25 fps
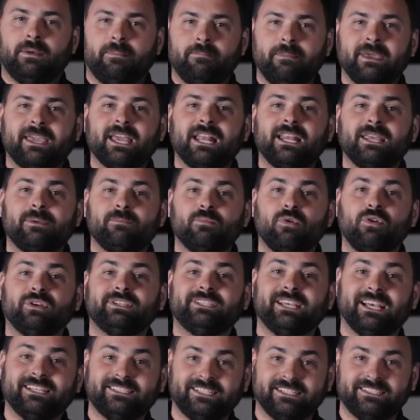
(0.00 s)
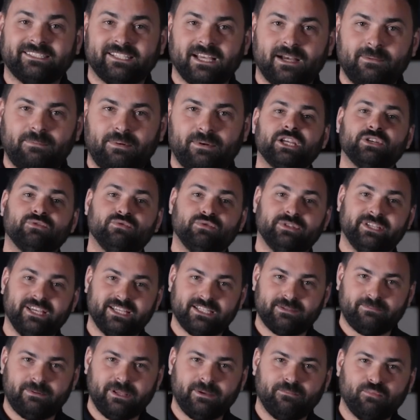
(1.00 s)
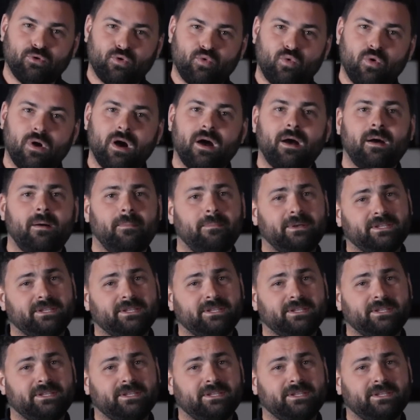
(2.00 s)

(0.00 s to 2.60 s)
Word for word: Mécaniquement, c'est assez simple et je vous explique pourquoi,